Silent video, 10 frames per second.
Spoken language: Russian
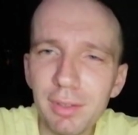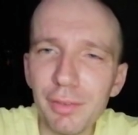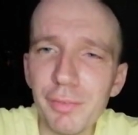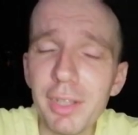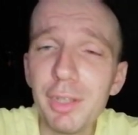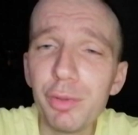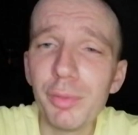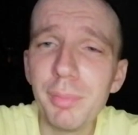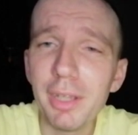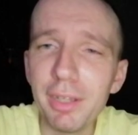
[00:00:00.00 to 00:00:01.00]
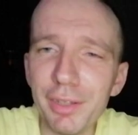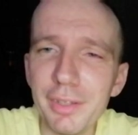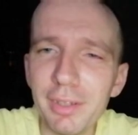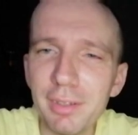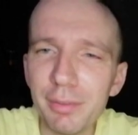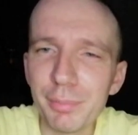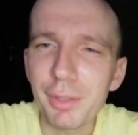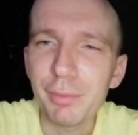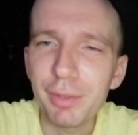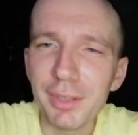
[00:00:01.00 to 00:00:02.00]
вы не умеете
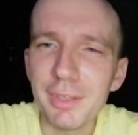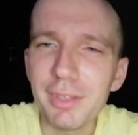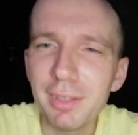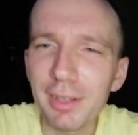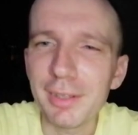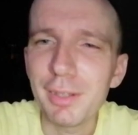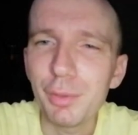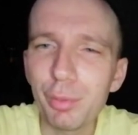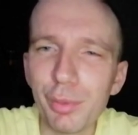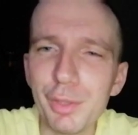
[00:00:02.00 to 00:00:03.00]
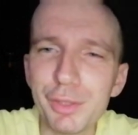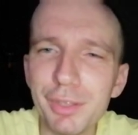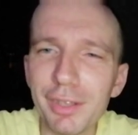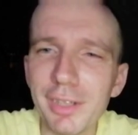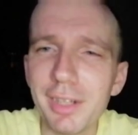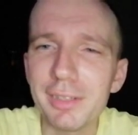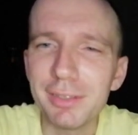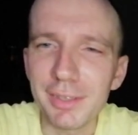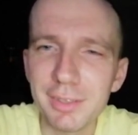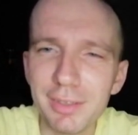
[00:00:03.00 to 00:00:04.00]
проводить никаких уличных
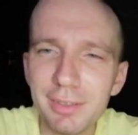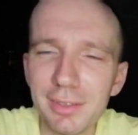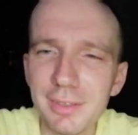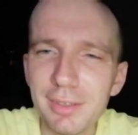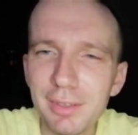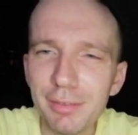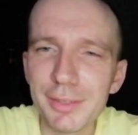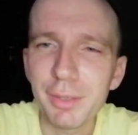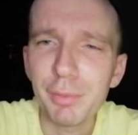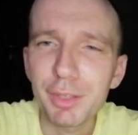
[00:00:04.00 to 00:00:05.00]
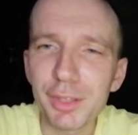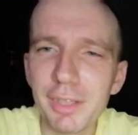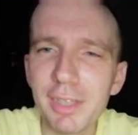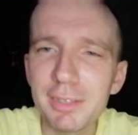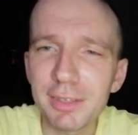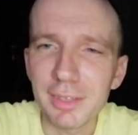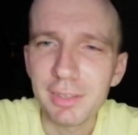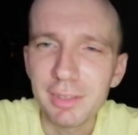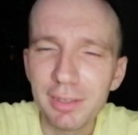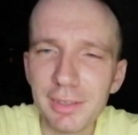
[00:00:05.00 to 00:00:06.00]
акций. Все ваши
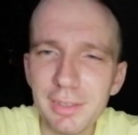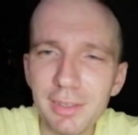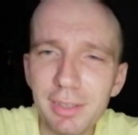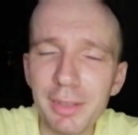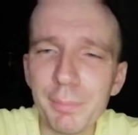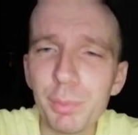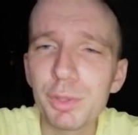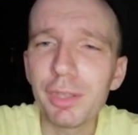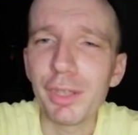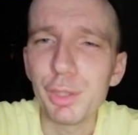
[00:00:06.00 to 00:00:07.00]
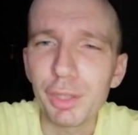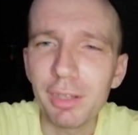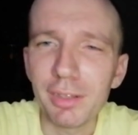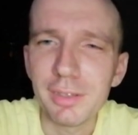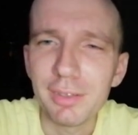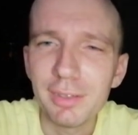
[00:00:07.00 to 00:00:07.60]
акции – это пустышки,